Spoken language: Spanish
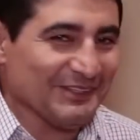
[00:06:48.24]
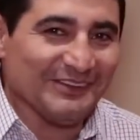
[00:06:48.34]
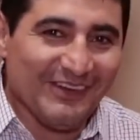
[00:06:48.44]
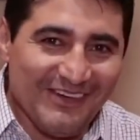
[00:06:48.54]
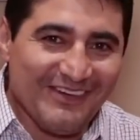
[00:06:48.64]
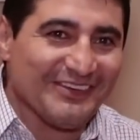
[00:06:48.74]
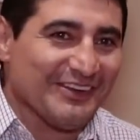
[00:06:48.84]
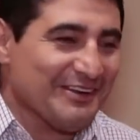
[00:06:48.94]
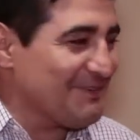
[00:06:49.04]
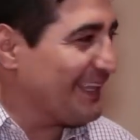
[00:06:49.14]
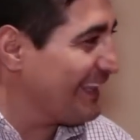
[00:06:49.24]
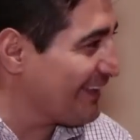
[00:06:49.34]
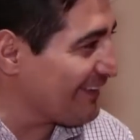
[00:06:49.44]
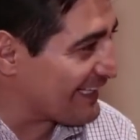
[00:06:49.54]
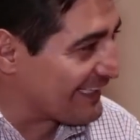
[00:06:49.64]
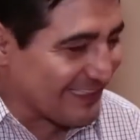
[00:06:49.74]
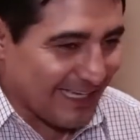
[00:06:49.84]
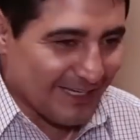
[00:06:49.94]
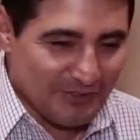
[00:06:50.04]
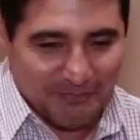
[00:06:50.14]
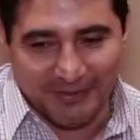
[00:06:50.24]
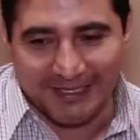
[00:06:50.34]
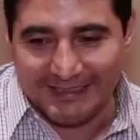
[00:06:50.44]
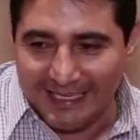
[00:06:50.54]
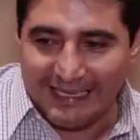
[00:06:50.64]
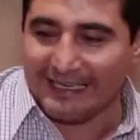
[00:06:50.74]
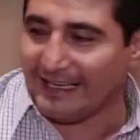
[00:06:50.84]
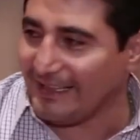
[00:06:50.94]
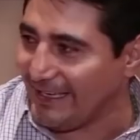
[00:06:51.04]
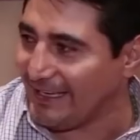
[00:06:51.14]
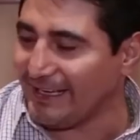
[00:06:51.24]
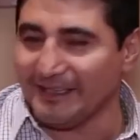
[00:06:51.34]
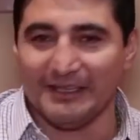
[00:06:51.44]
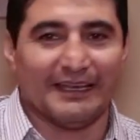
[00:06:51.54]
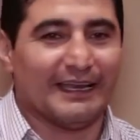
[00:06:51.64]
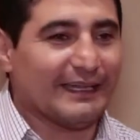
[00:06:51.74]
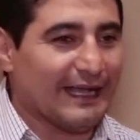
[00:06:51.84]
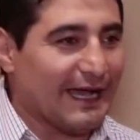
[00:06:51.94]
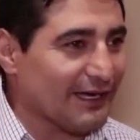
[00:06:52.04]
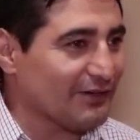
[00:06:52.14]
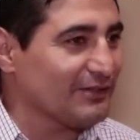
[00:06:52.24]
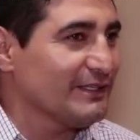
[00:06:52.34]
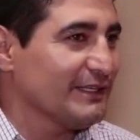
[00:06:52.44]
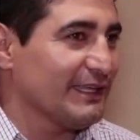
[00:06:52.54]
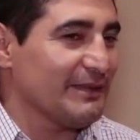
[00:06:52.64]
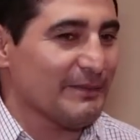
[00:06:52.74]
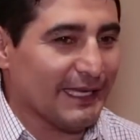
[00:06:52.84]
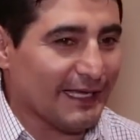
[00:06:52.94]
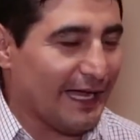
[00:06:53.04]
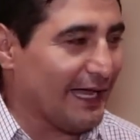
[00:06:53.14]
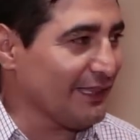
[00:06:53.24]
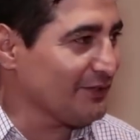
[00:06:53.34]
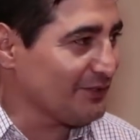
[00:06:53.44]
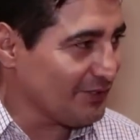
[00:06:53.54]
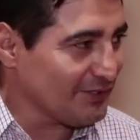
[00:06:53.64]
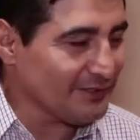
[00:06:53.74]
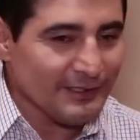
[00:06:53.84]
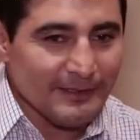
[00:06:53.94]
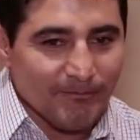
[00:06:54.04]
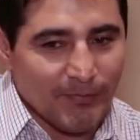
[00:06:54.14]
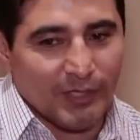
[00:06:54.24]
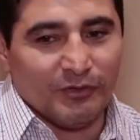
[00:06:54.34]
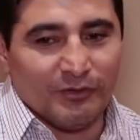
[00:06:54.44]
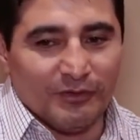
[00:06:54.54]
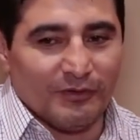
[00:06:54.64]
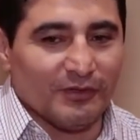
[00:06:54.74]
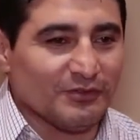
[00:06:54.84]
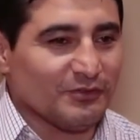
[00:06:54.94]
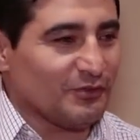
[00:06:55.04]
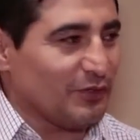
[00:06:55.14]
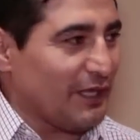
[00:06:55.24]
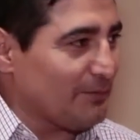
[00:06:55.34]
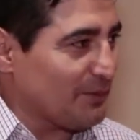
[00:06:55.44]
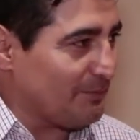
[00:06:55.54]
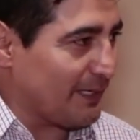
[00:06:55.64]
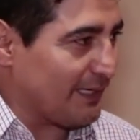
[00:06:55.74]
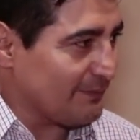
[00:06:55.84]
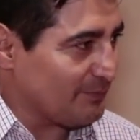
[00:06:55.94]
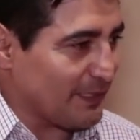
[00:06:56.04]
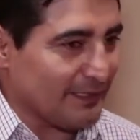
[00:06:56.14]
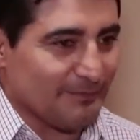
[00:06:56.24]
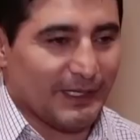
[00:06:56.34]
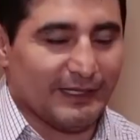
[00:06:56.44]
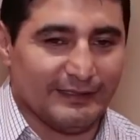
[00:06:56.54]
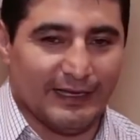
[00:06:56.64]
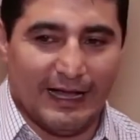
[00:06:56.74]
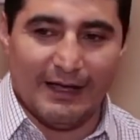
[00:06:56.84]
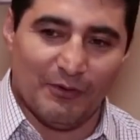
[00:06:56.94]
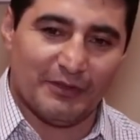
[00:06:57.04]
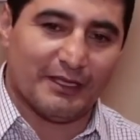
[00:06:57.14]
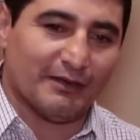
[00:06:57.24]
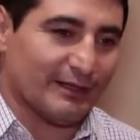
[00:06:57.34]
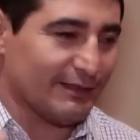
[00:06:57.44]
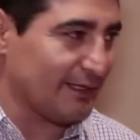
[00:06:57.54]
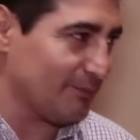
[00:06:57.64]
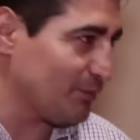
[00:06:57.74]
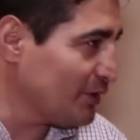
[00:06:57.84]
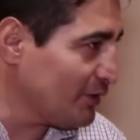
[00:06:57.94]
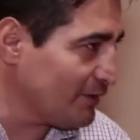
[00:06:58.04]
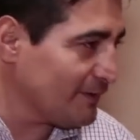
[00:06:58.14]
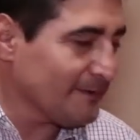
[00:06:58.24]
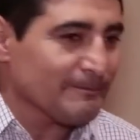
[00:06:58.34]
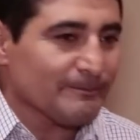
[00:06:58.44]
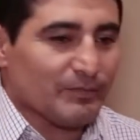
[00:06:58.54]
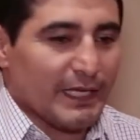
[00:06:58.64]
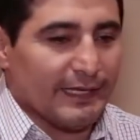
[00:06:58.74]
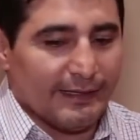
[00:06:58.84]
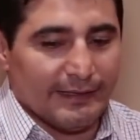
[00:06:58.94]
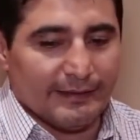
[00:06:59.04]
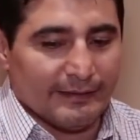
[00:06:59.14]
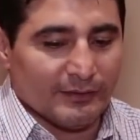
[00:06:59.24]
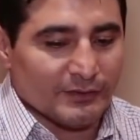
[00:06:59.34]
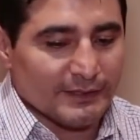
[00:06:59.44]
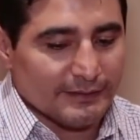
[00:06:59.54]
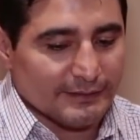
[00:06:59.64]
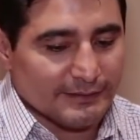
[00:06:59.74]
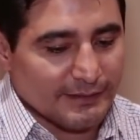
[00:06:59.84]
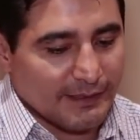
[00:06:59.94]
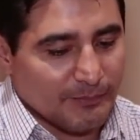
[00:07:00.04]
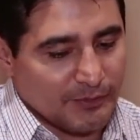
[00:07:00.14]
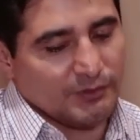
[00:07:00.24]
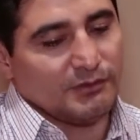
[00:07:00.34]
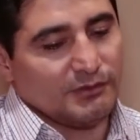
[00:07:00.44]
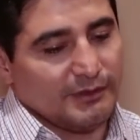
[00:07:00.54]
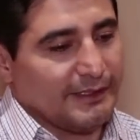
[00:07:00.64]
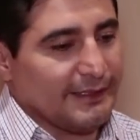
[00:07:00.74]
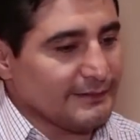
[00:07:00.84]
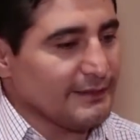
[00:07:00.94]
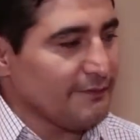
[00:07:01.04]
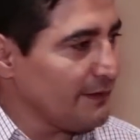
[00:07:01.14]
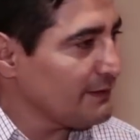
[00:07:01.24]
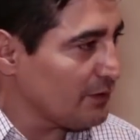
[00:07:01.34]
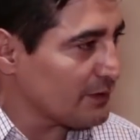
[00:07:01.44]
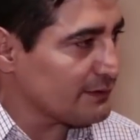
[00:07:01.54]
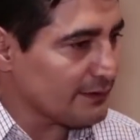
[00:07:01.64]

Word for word: pues no, yo no me dedico a cantar, yo puedo cantar la regadera y en el carro y manejando, ¿no? Pero no estoy apto para, para, para decir, ah, hoy quiero cantar. Pues no. Eh, eh, entonces, este, pues no, e, es difícil lo que